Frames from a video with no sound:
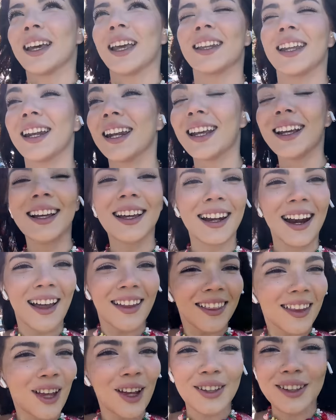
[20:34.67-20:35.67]
que tienen
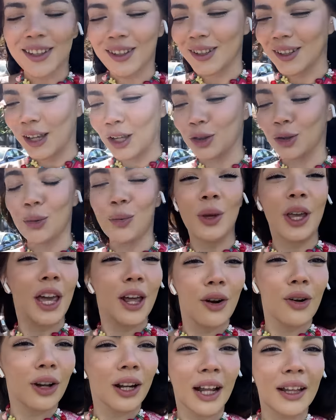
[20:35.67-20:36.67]
grandes, que
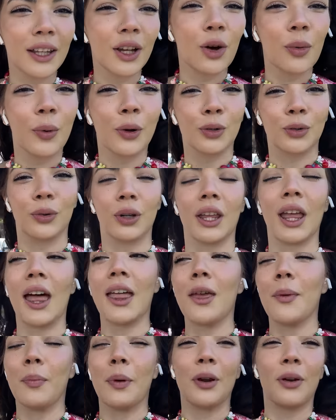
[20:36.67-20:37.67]
tuvieron grandes
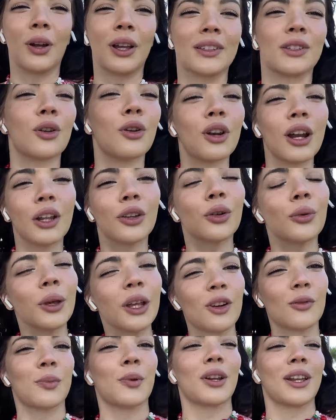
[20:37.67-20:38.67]
oportunidades, pero que solo las
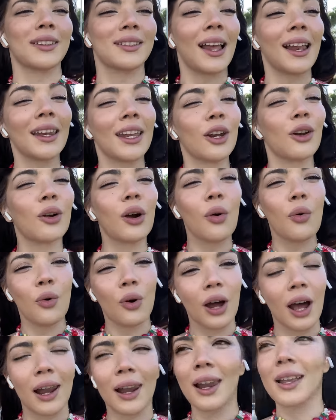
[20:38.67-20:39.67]
tuvieron porque salieron a
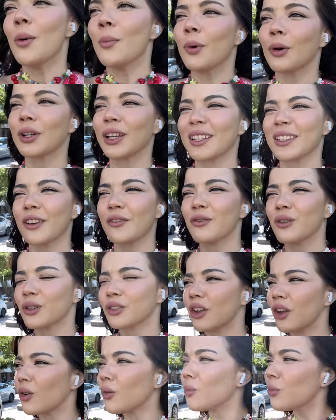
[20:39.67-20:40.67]
buscarlas, porque se
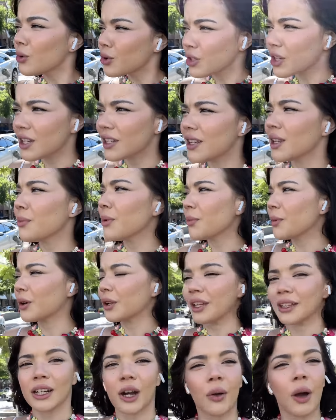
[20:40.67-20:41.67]
esforzaron muchísimo,
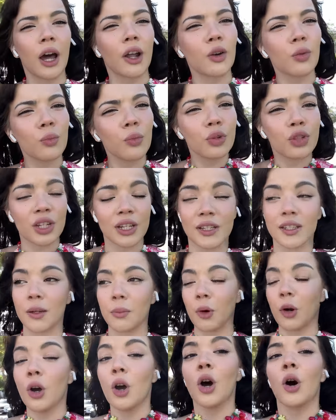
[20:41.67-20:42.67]
porque trabajaron
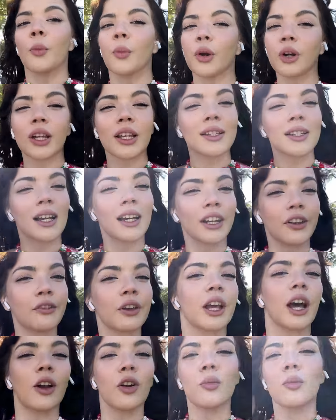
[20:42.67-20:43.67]
muchísimo, porque
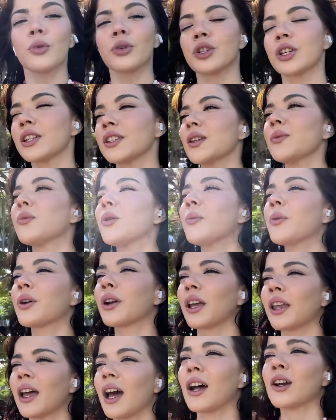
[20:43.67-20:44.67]
sacrificaron muchísimo,
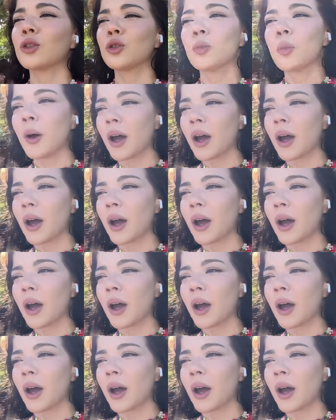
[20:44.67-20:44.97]
porque dejar tu